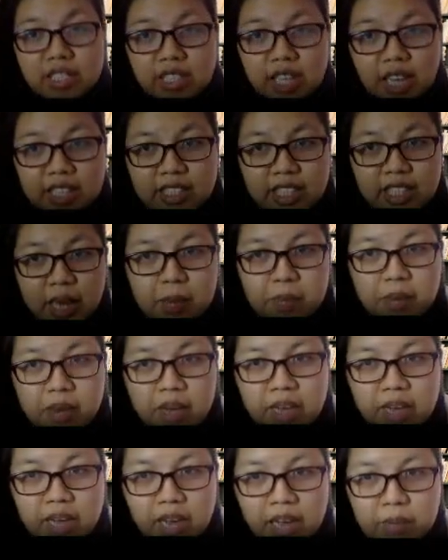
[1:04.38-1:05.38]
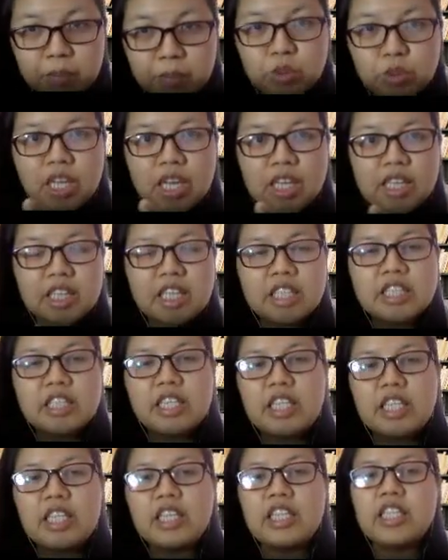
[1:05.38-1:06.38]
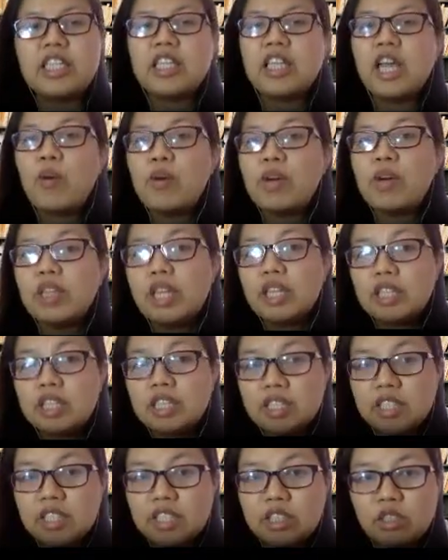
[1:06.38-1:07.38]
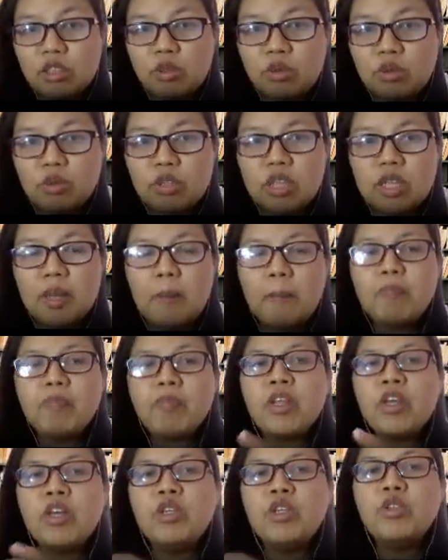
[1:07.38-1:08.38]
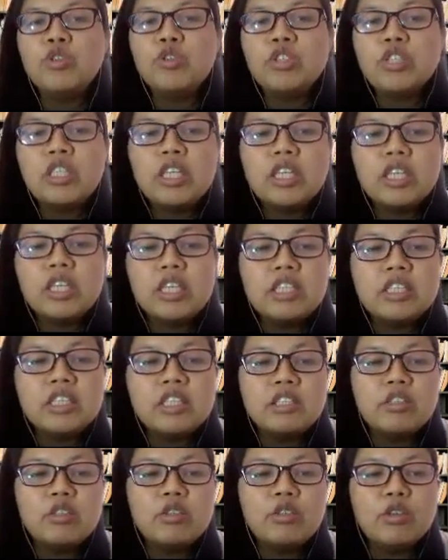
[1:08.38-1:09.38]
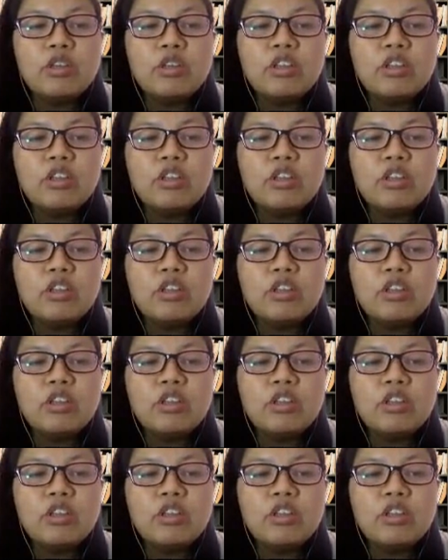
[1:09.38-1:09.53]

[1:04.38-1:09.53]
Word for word: na kasama at protected siya ng tinatawag nating seed coat. Yung seeds, yung